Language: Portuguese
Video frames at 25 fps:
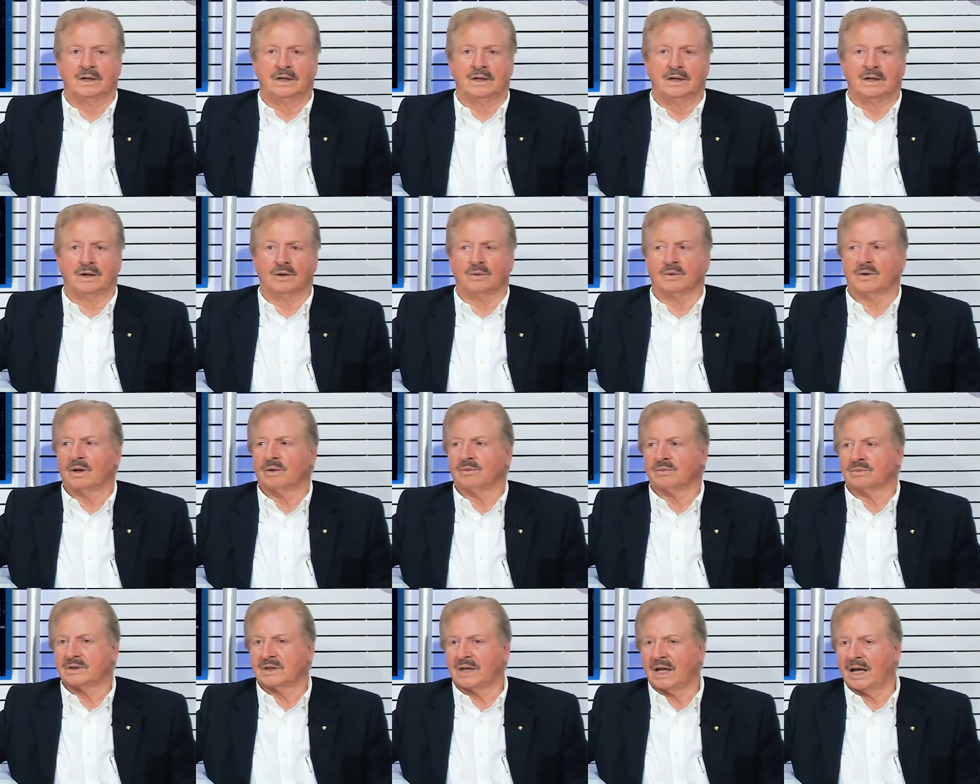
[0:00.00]
eu
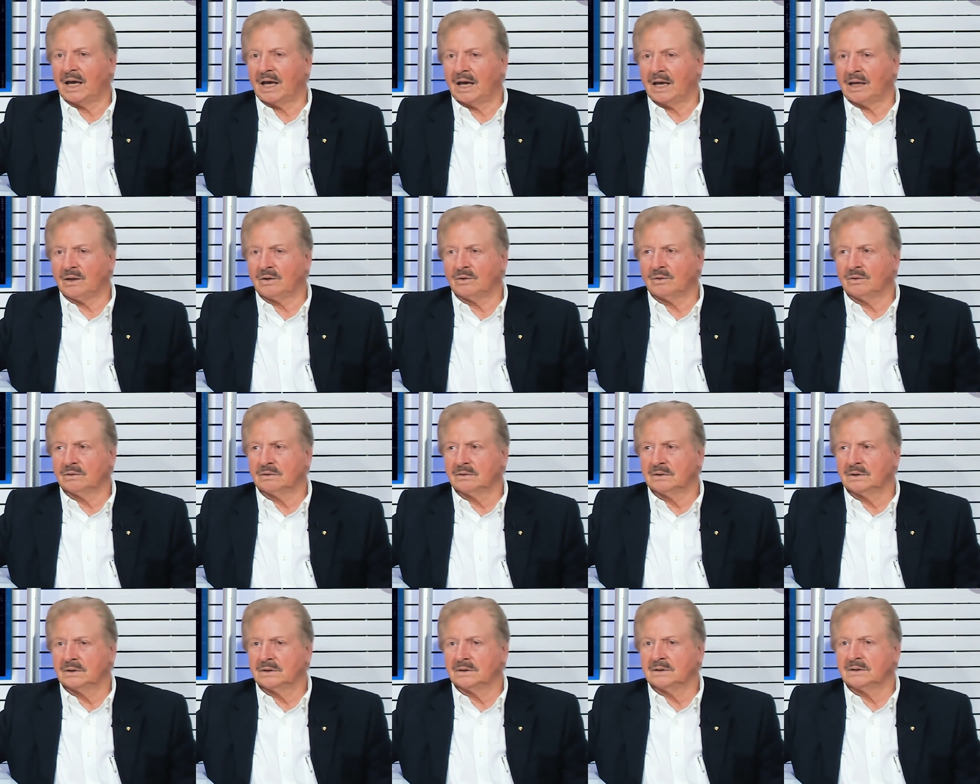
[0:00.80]
não
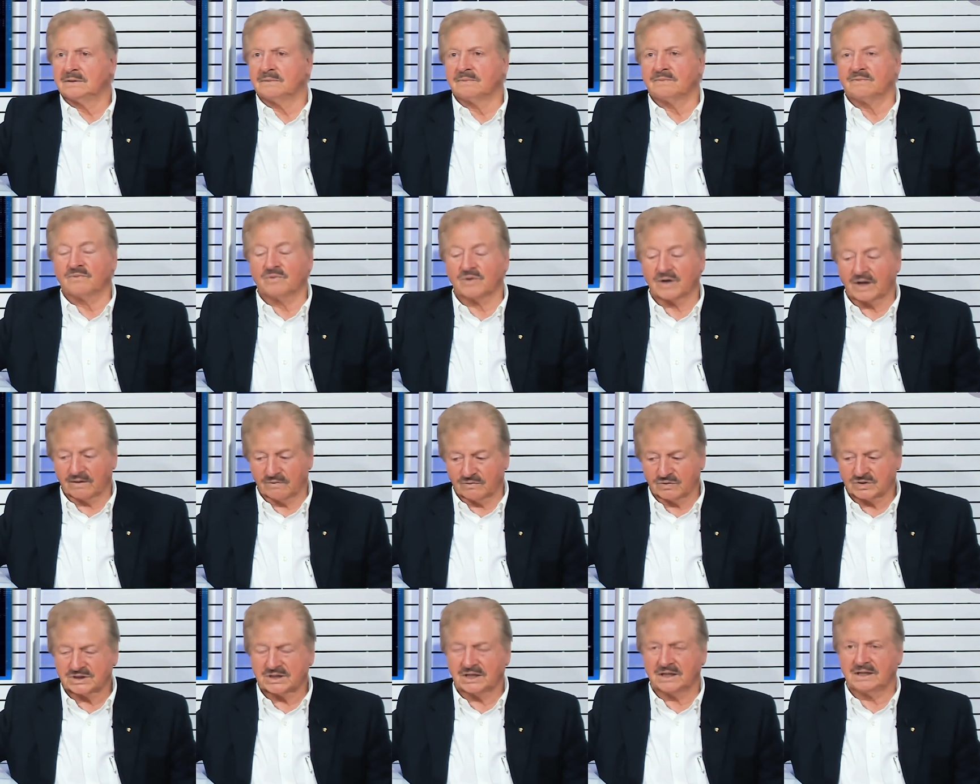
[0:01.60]
tenho, porque
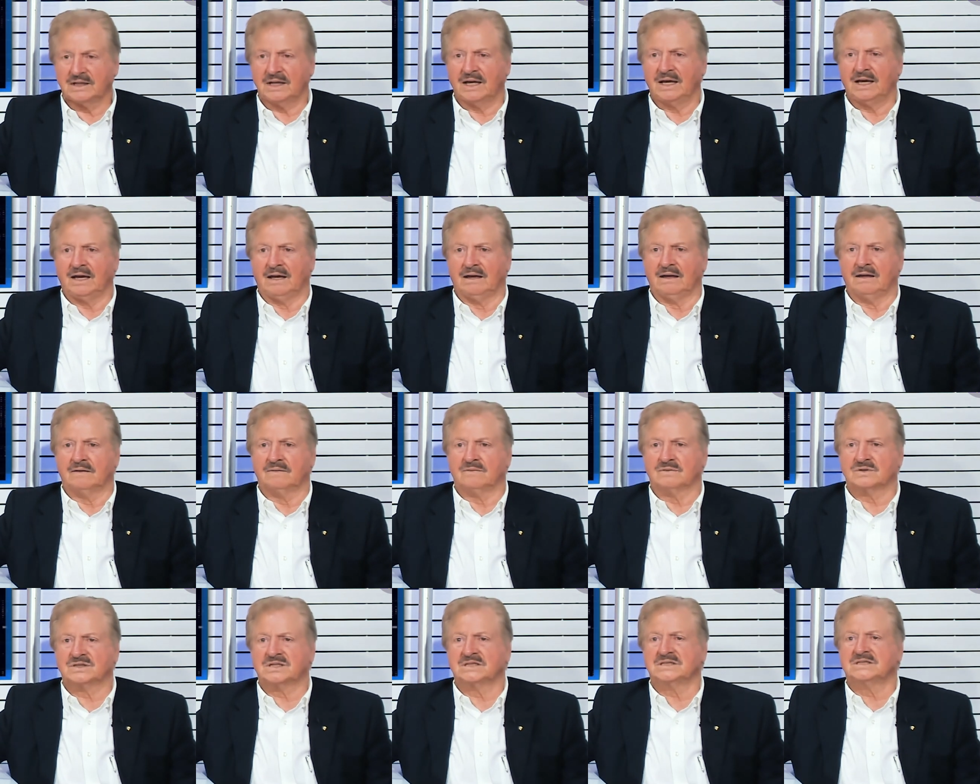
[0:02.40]
você tem,
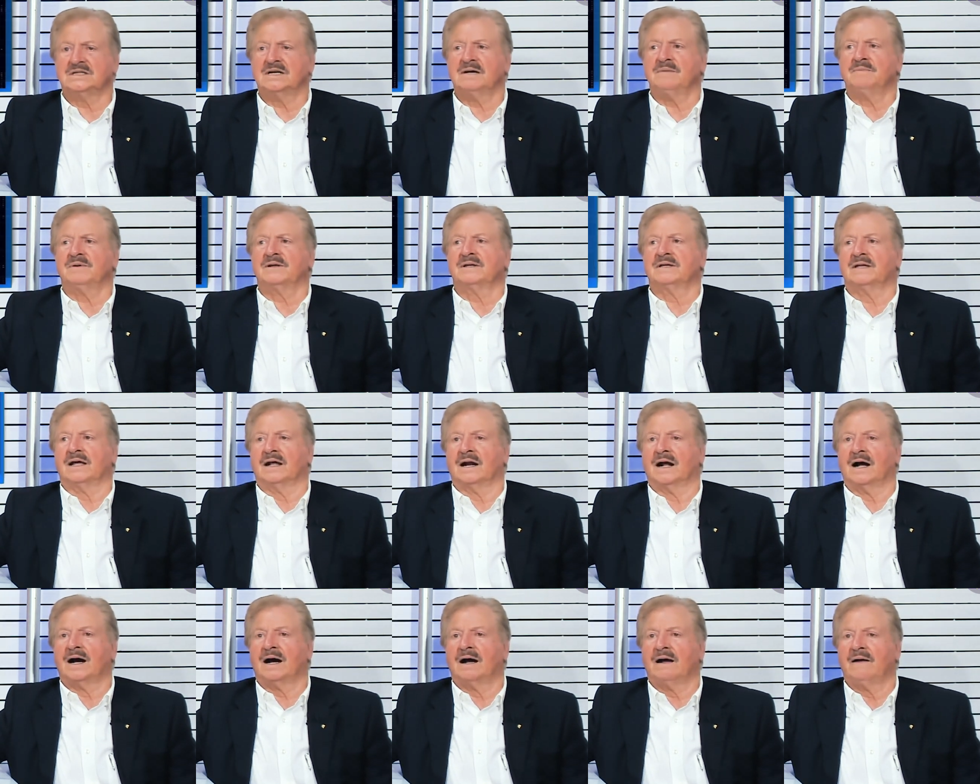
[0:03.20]
você sempre
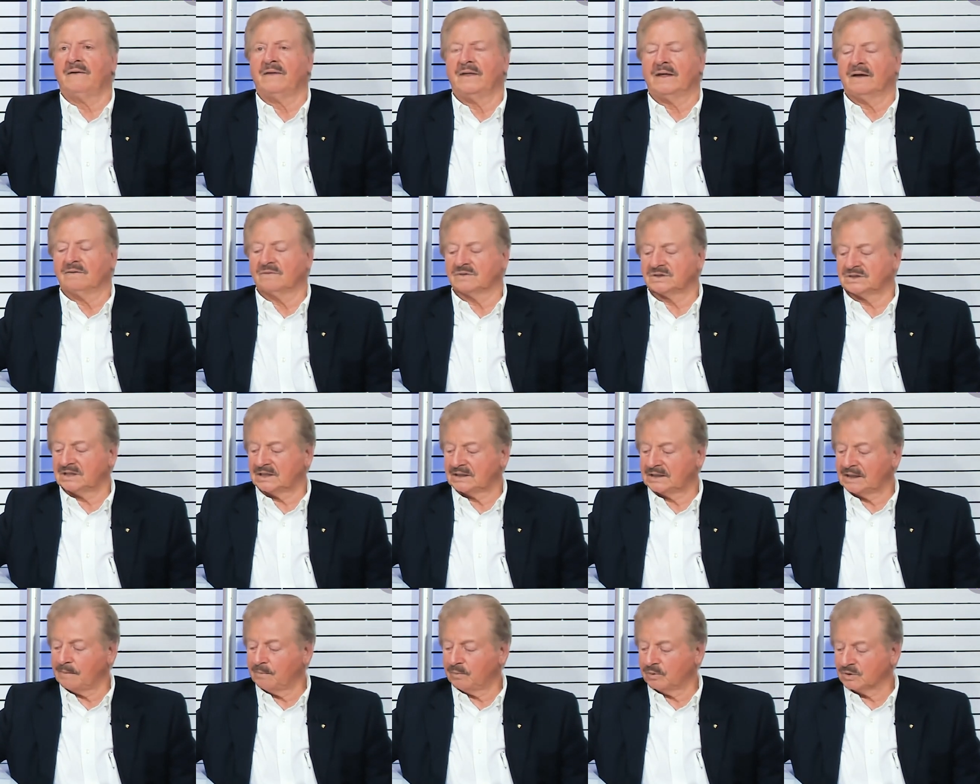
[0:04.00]
terá, você
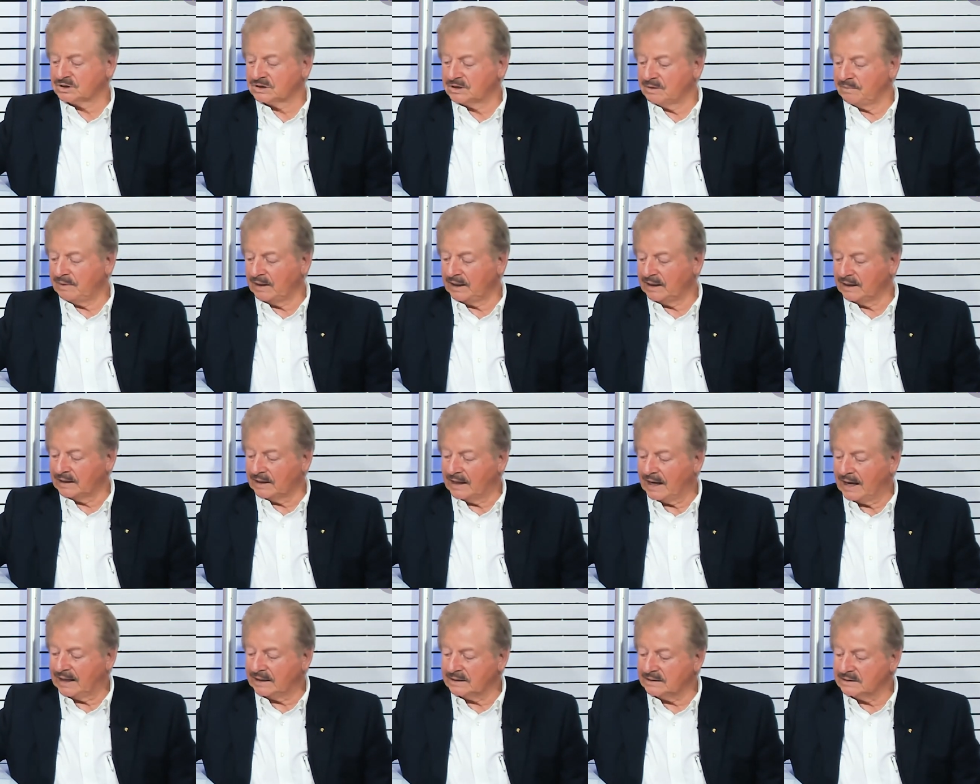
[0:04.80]
tem
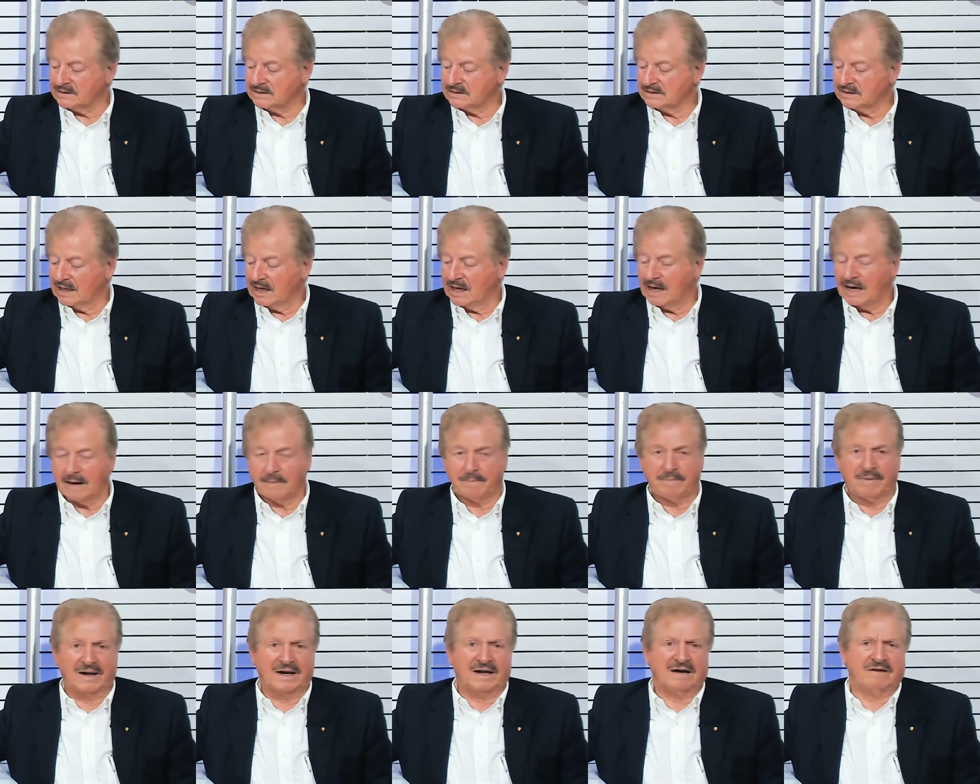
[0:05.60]
possibilidades. A
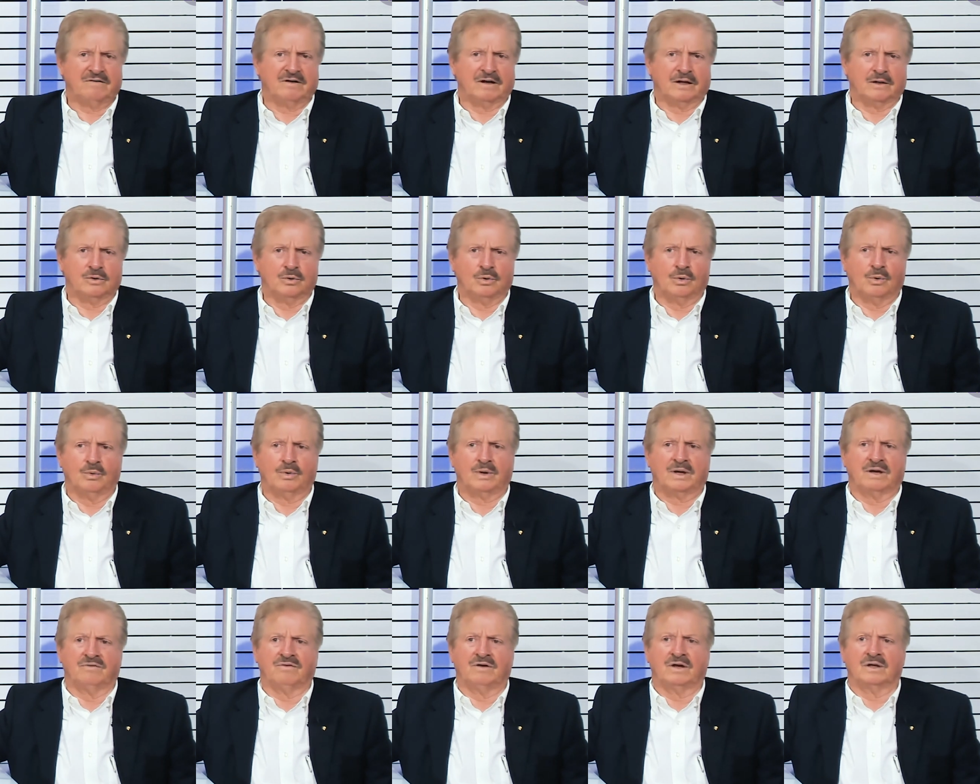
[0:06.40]
palavra non,
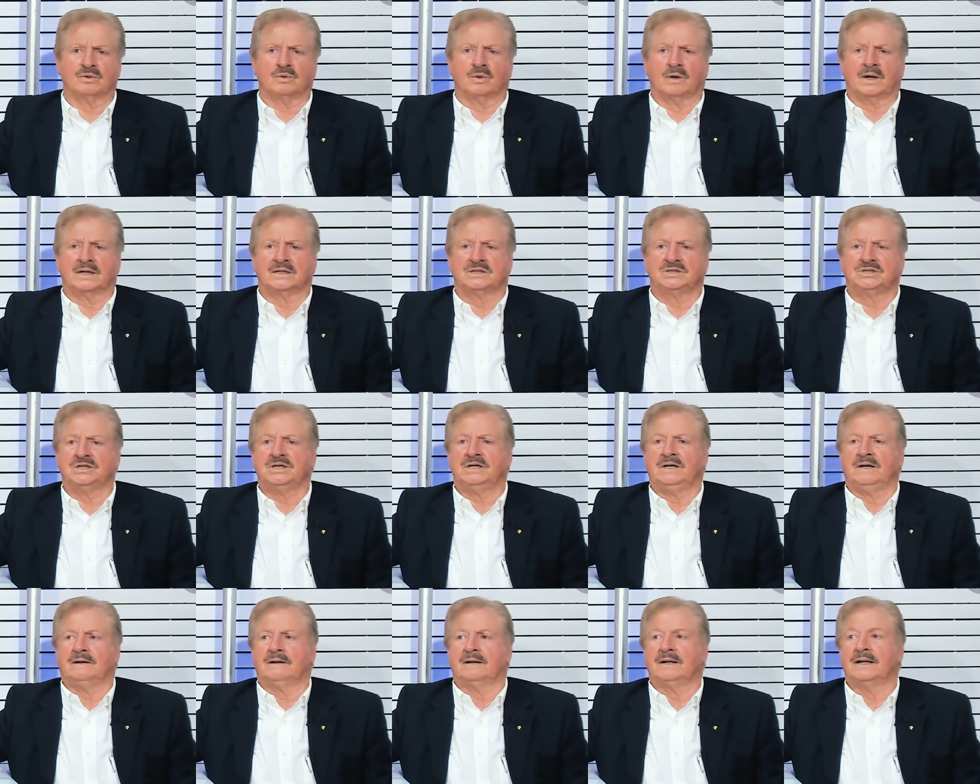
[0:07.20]
que vem do
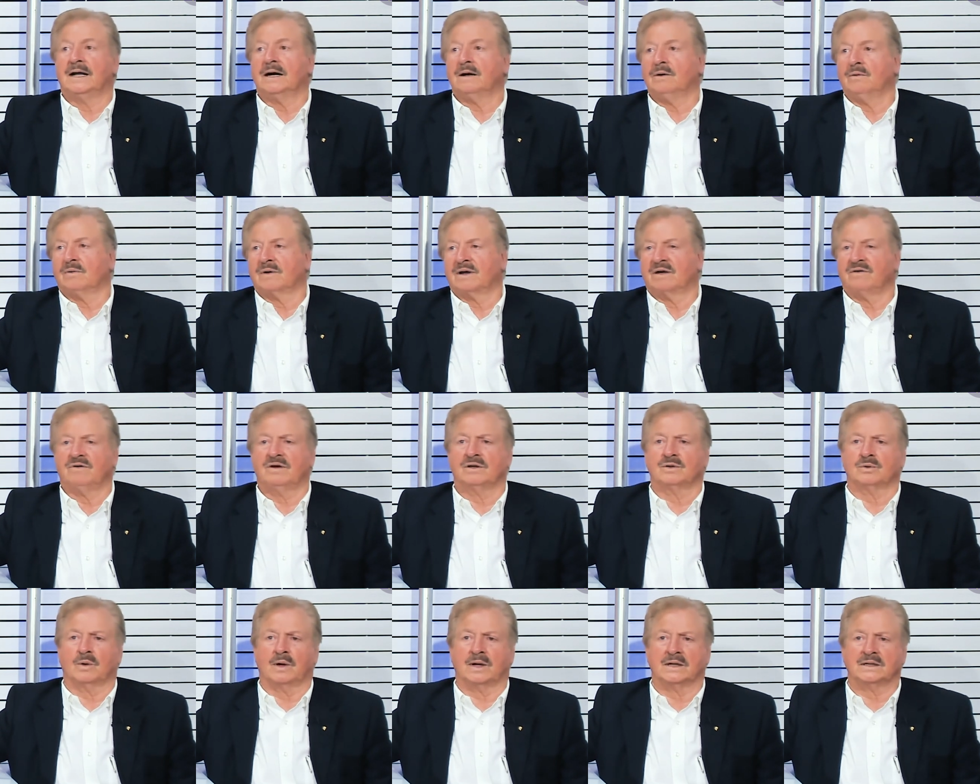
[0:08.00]
latim, não, que
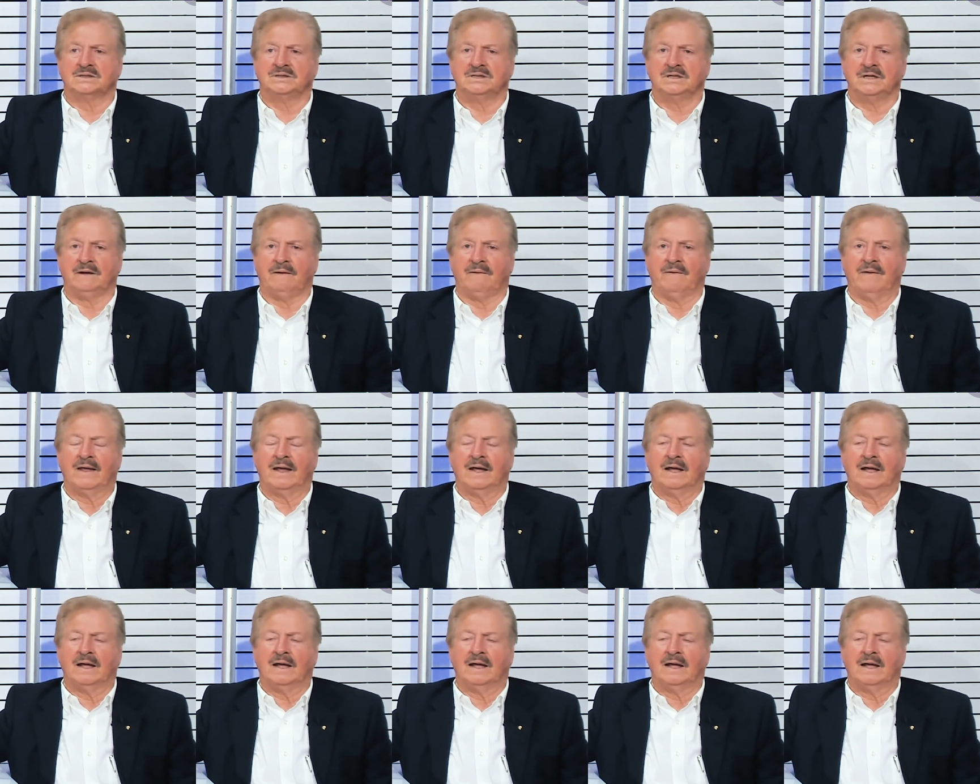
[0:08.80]
vem do latim,